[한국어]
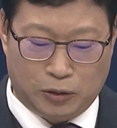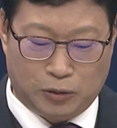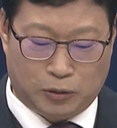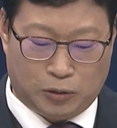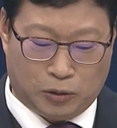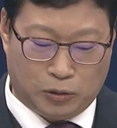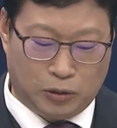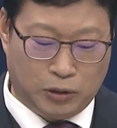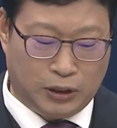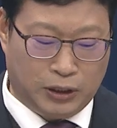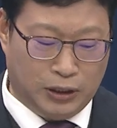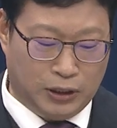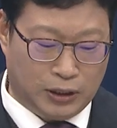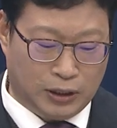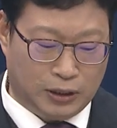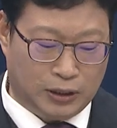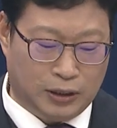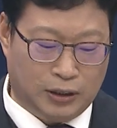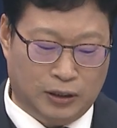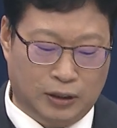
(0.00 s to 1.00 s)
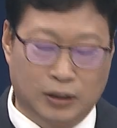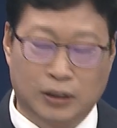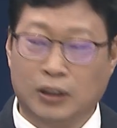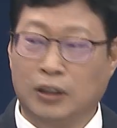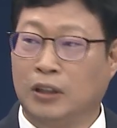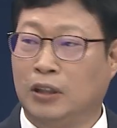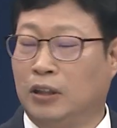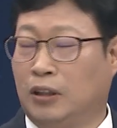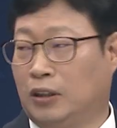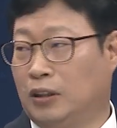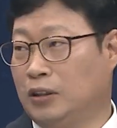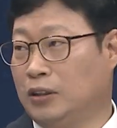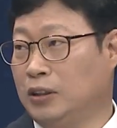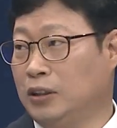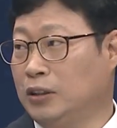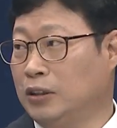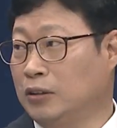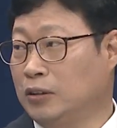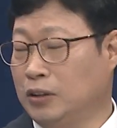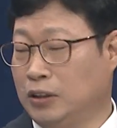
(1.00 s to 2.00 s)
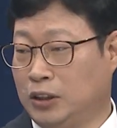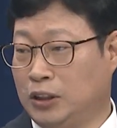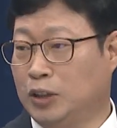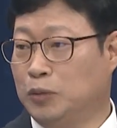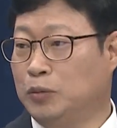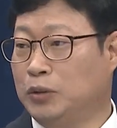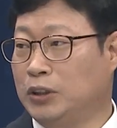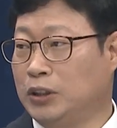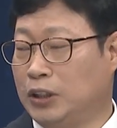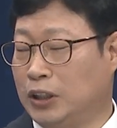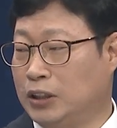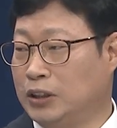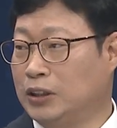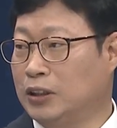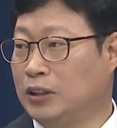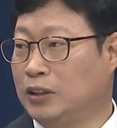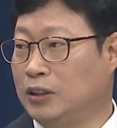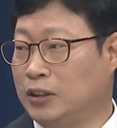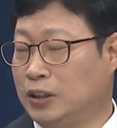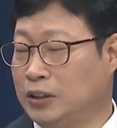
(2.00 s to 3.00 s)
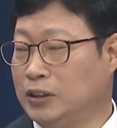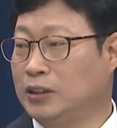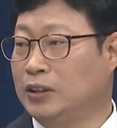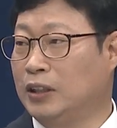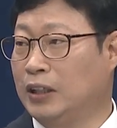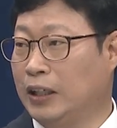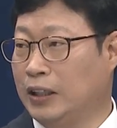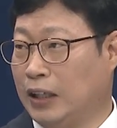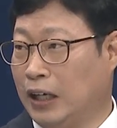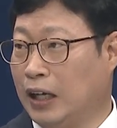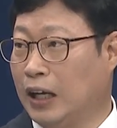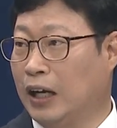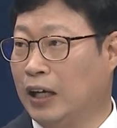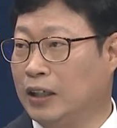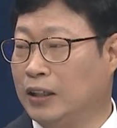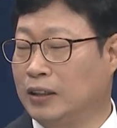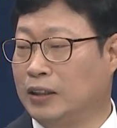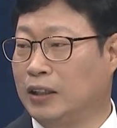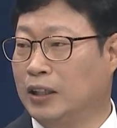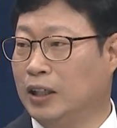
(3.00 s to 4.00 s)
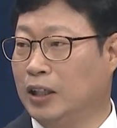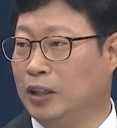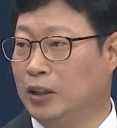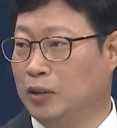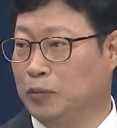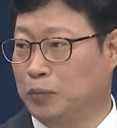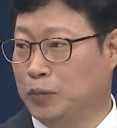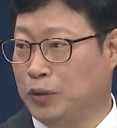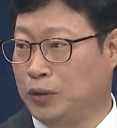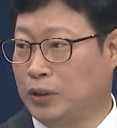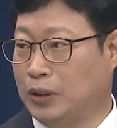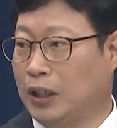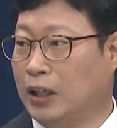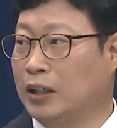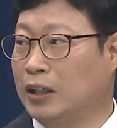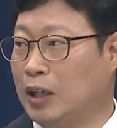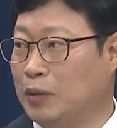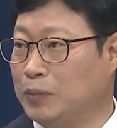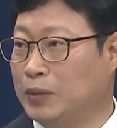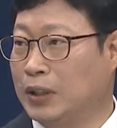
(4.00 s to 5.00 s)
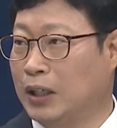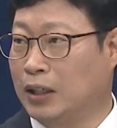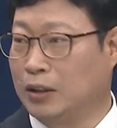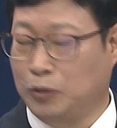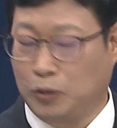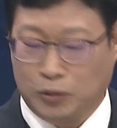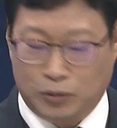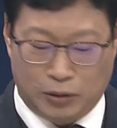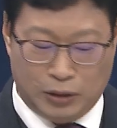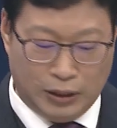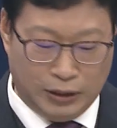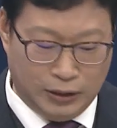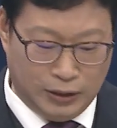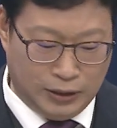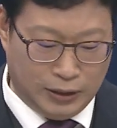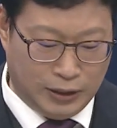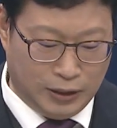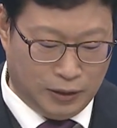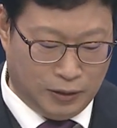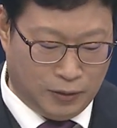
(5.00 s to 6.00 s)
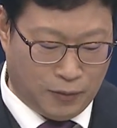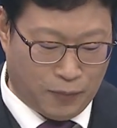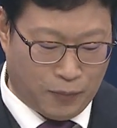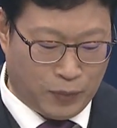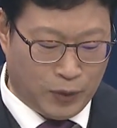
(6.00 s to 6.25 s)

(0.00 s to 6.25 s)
조속히 열어서 어, 이전부지 결정을 선정을 해달라 이렇게 부탁을 합니다. 요걸 네. 했는데요.